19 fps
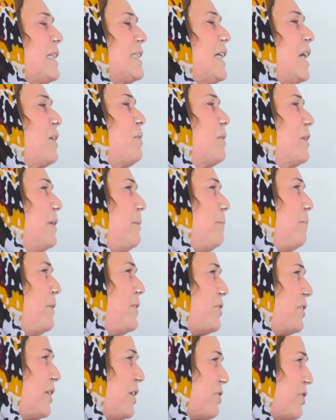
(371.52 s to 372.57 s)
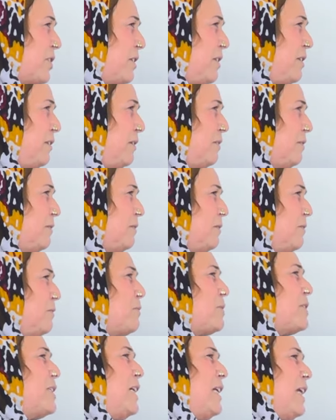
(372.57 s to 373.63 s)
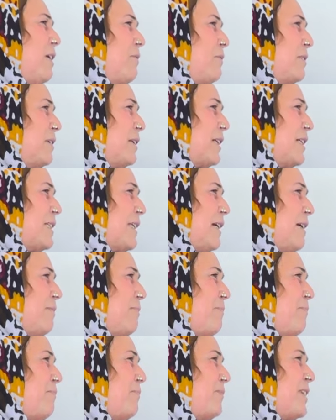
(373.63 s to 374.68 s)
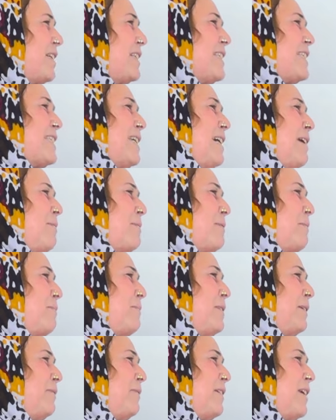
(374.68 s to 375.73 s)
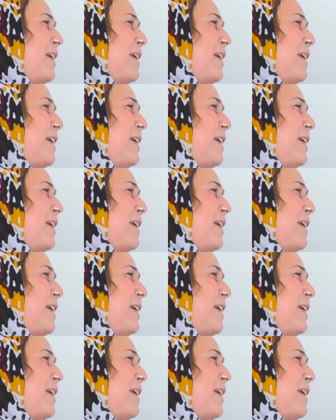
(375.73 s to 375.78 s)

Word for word: زارۆکێن پێش کە چکن وستێ لاوکن قیز دێوانشتر سامڕۆ بێ